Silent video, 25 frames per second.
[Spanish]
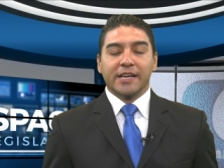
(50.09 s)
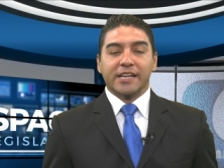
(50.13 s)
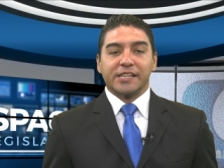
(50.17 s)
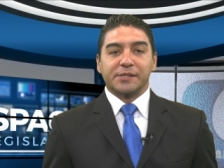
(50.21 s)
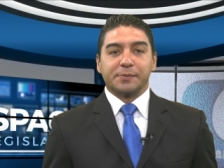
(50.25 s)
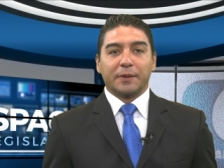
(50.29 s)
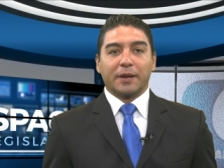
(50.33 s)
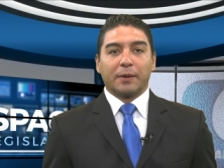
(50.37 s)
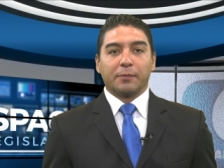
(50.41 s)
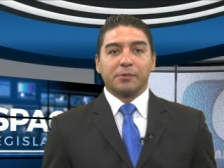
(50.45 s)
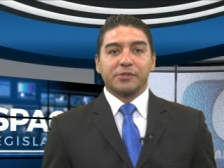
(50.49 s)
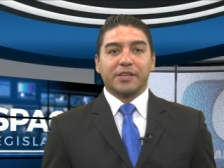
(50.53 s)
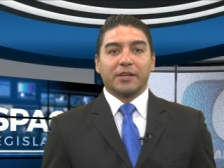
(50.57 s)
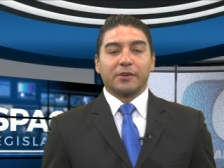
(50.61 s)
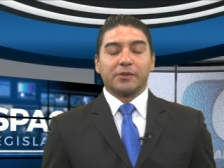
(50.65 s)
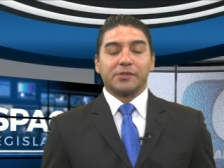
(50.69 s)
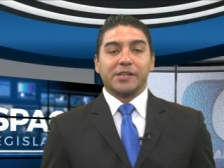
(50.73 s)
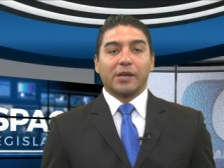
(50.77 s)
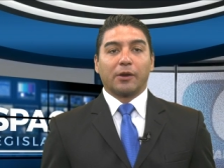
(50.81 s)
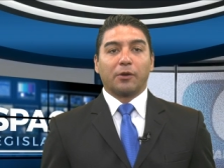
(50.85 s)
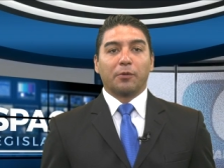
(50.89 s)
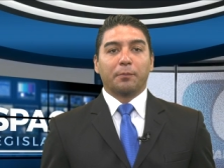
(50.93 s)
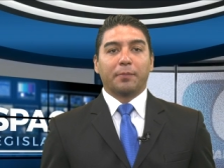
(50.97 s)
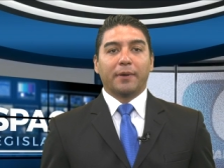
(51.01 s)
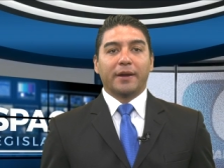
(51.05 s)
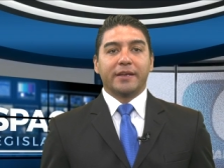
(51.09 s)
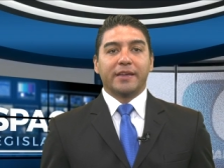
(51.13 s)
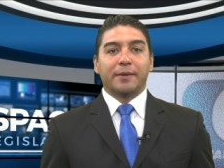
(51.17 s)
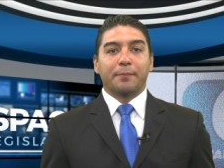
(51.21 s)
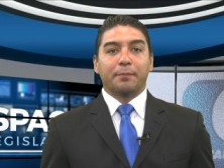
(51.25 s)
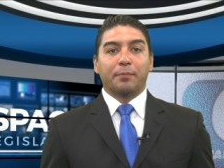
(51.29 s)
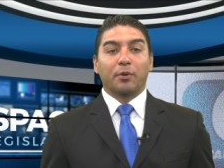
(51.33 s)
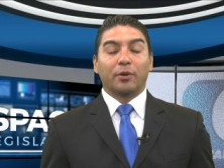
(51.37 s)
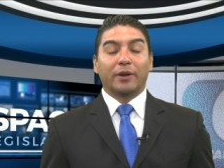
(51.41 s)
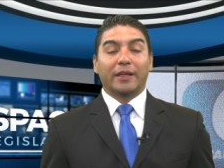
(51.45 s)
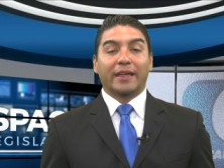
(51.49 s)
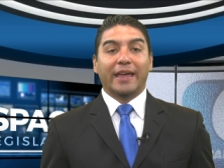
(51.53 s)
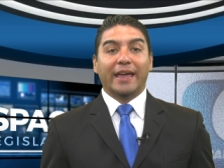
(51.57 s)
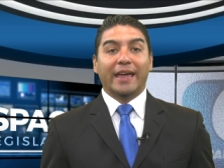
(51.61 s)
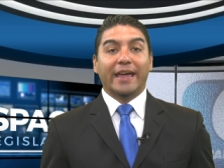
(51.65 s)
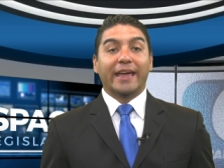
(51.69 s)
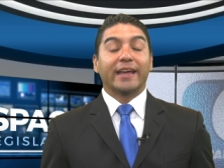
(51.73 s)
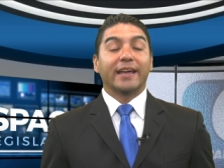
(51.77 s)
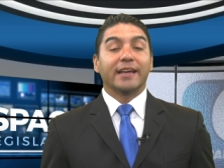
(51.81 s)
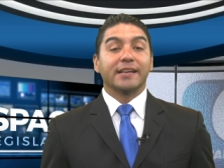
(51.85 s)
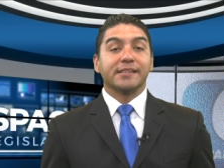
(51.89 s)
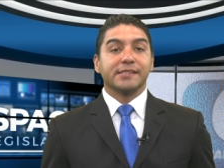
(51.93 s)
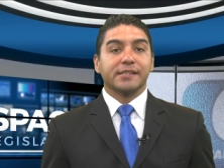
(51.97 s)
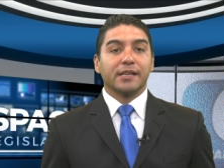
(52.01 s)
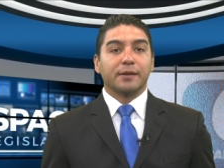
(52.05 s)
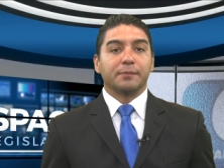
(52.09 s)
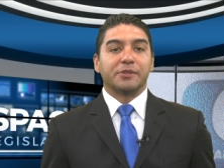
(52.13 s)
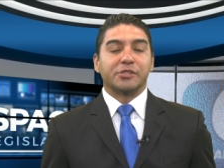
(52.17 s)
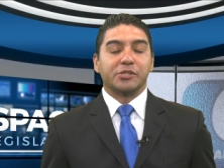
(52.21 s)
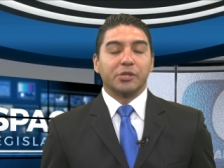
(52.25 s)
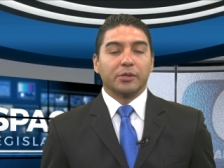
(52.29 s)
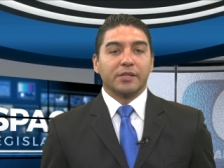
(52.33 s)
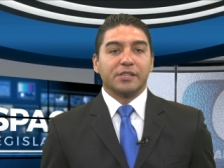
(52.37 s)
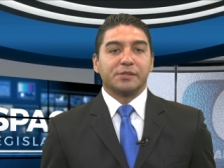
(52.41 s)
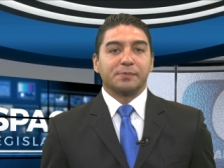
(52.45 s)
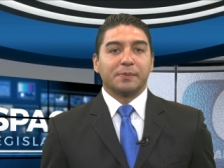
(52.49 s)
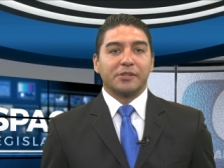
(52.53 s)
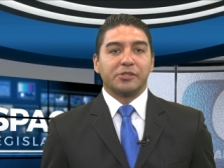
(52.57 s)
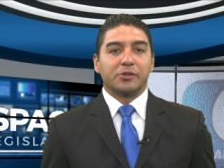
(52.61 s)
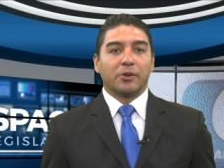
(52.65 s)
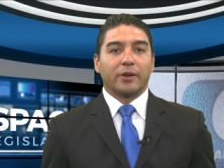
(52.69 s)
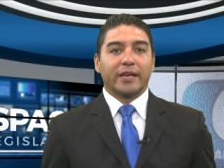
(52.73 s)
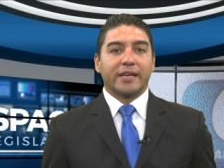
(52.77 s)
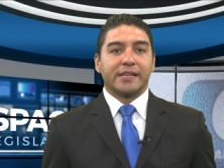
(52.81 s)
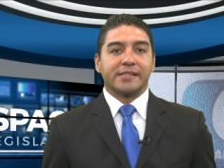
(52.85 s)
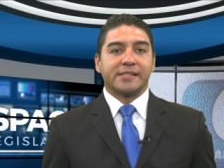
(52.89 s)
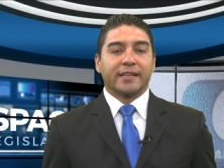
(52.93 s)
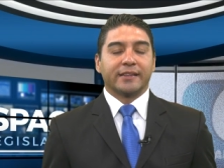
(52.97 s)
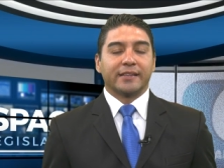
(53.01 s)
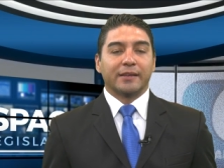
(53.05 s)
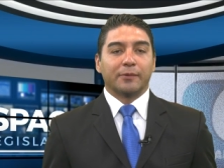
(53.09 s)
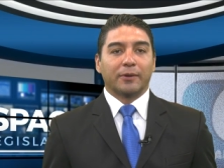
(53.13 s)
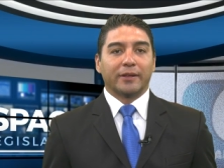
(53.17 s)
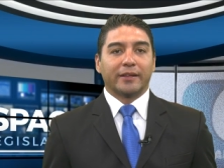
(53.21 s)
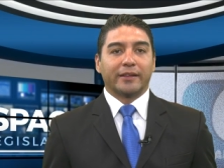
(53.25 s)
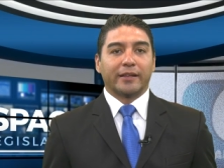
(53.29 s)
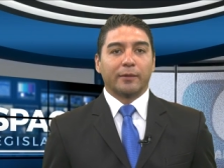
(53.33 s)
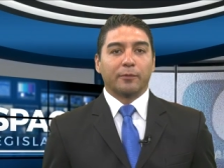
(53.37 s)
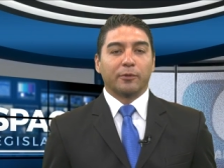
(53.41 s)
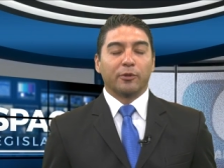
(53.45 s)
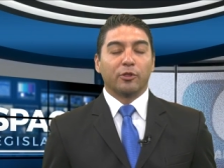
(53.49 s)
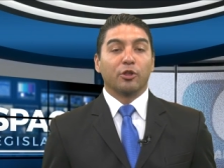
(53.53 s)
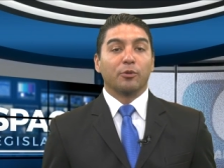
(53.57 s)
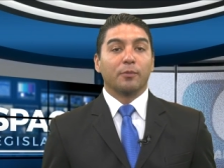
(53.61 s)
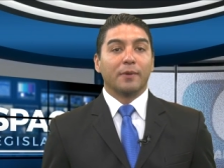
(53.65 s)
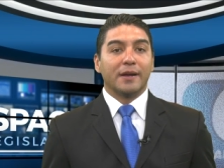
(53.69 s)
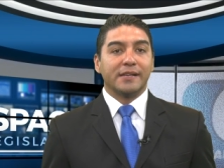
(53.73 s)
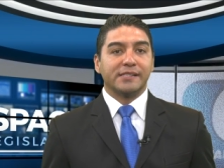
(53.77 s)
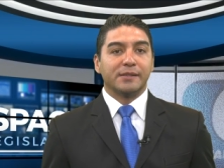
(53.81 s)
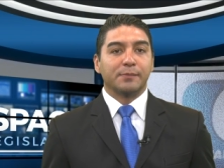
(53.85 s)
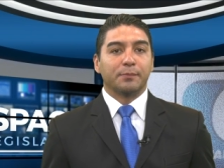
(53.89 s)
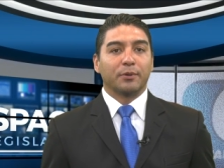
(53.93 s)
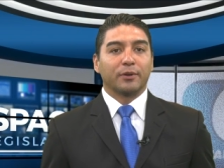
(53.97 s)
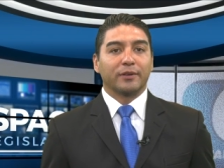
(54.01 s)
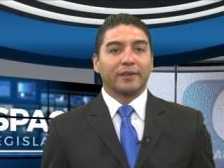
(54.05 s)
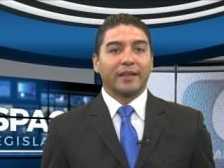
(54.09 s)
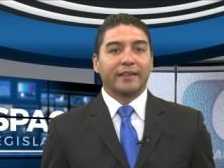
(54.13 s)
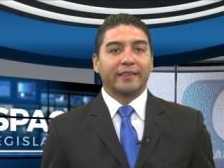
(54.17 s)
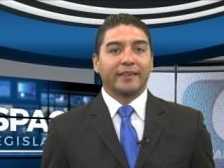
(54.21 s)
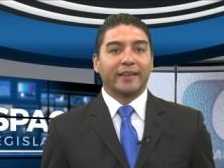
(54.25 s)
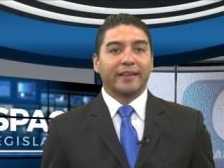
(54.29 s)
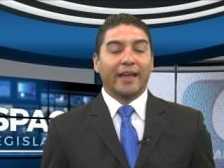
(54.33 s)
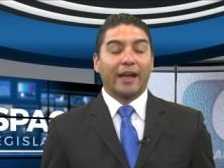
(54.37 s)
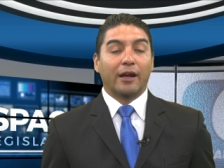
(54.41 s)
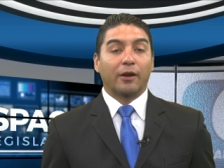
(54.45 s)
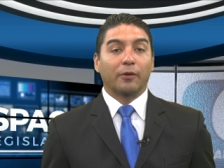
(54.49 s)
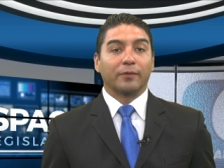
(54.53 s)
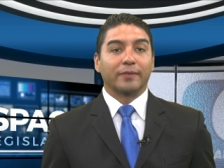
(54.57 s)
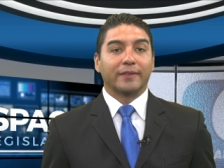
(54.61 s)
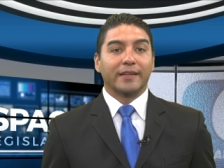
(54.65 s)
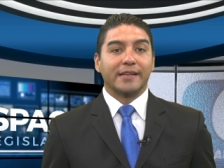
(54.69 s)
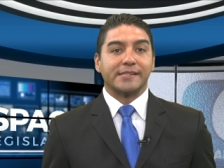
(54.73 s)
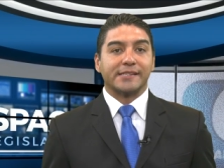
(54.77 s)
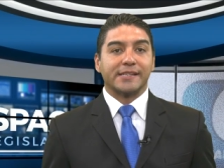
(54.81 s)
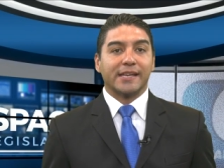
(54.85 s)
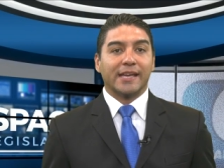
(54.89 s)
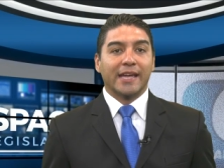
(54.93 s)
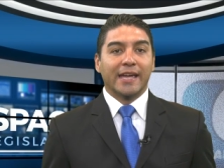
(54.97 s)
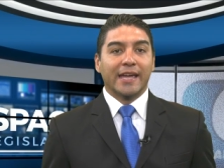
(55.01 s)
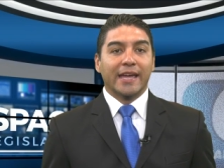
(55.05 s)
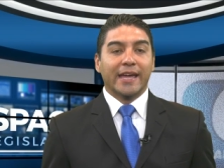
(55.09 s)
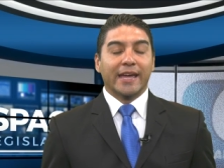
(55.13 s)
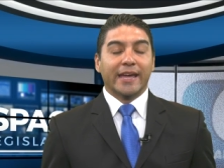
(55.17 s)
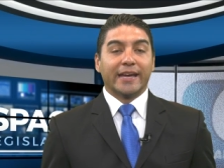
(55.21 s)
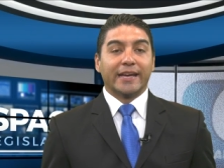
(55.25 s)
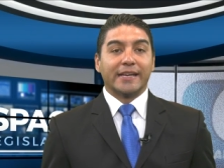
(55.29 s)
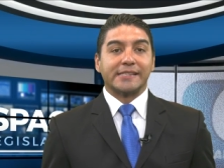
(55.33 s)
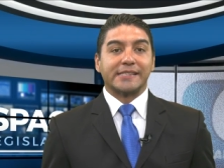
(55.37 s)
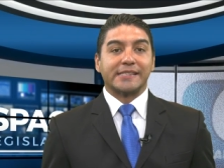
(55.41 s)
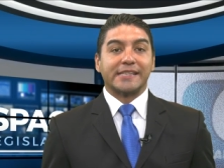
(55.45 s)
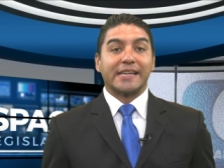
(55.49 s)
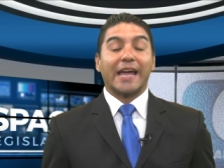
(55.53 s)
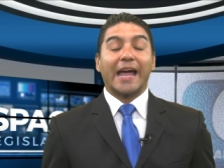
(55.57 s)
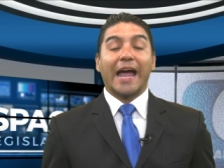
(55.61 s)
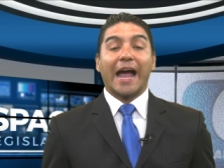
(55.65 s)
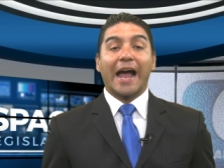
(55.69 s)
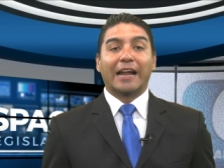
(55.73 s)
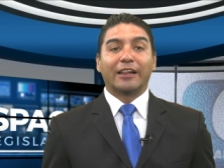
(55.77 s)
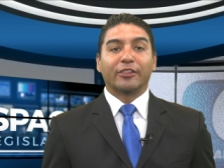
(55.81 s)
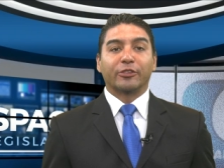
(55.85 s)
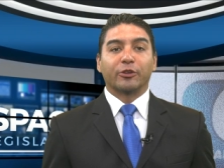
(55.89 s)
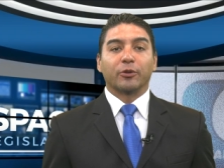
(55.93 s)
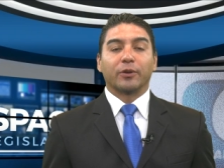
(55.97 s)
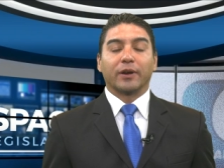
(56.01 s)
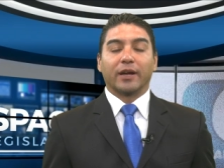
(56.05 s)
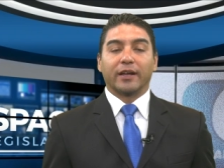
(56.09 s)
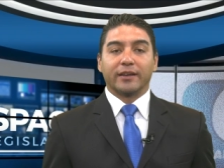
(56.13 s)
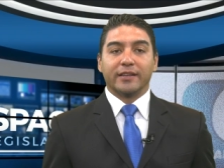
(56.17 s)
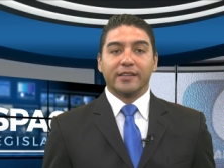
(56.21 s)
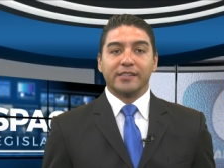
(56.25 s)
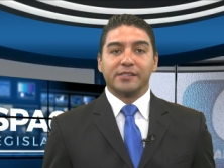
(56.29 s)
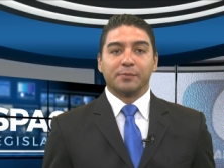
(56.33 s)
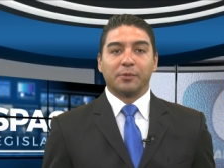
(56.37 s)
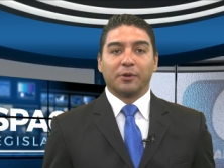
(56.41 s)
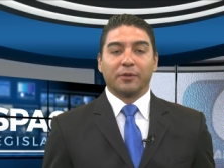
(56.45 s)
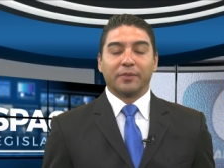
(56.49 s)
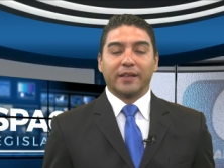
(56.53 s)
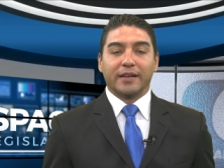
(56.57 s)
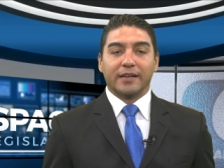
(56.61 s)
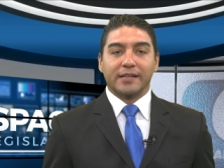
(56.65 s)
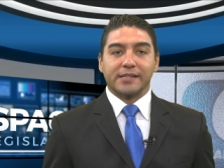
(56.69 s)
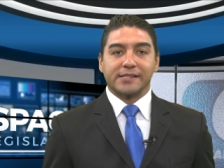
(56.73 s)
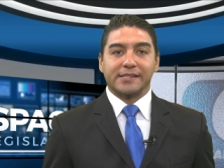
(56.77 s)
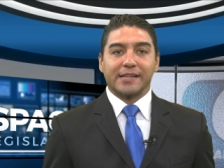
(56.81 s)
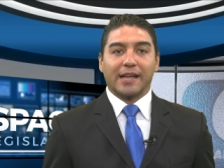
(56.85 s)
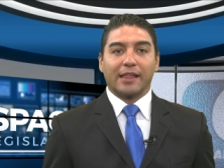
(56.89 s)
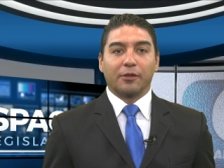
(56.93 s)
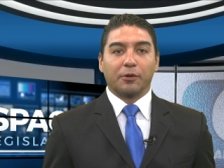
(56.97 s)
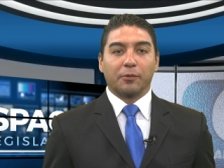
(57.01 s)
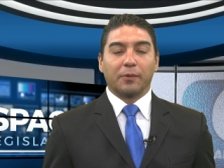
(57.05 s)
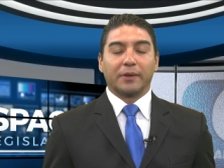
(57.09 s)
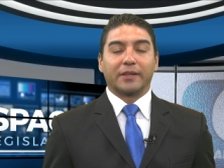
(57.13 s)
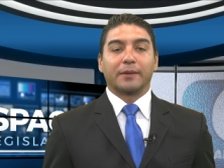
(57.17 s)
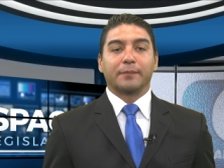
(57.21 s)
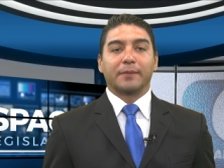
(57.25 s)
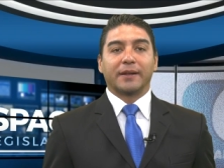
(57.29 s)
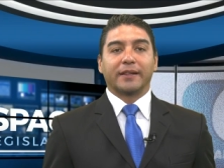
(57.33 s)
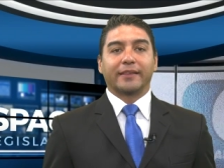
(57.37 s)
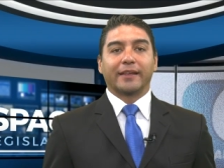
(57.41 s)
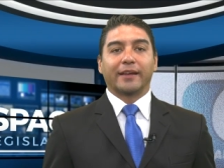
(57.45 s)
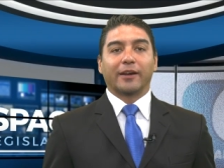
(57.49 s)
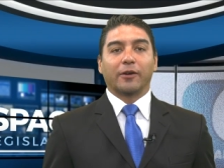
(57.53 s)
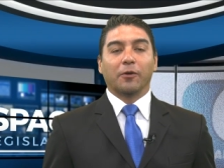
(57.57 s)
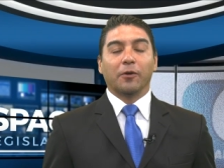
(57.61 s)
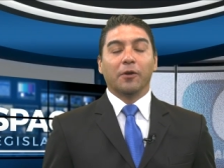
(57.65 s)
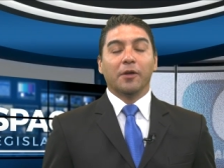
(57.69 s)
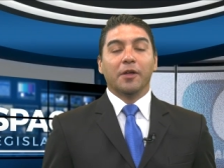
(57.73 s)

Esperamos que nos acompañe porque en esta emisión de Espacio Legislativo le tenemos lo más importante que acontece en este alto organismo del Estado guatemalteco.